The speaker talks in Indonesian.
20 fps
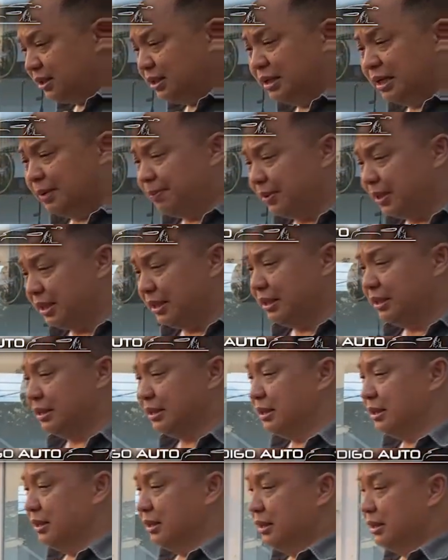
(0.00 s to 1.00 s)
Nggak pernah di
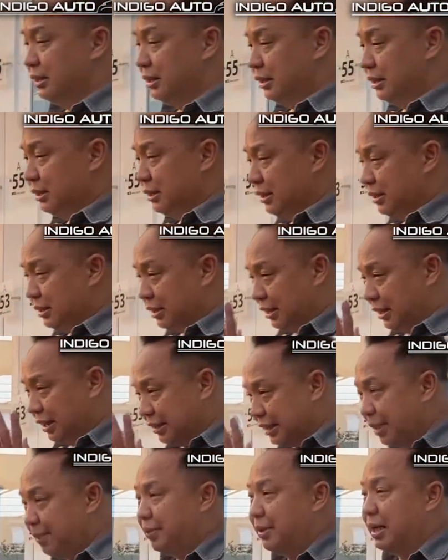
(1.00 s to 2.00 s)
kena
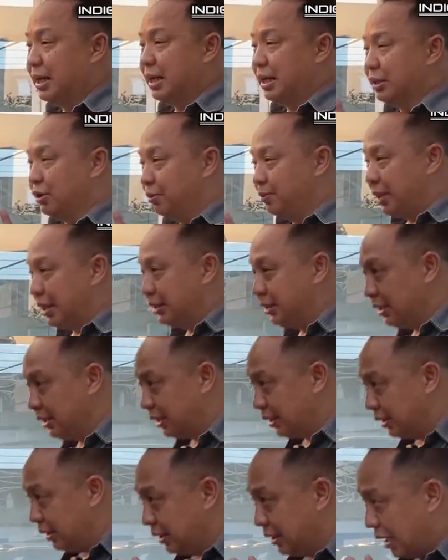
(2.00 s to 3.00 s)
tabrak atau
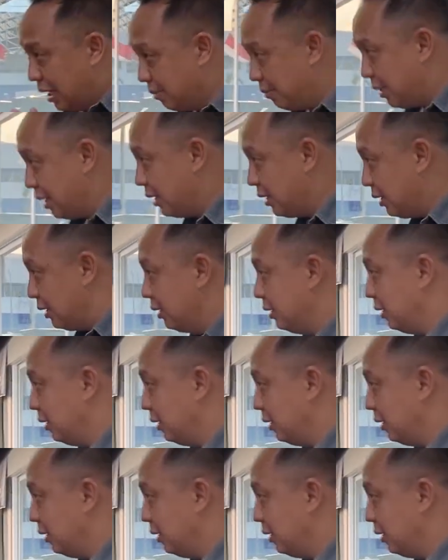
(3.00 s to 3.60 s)
banjir ini aman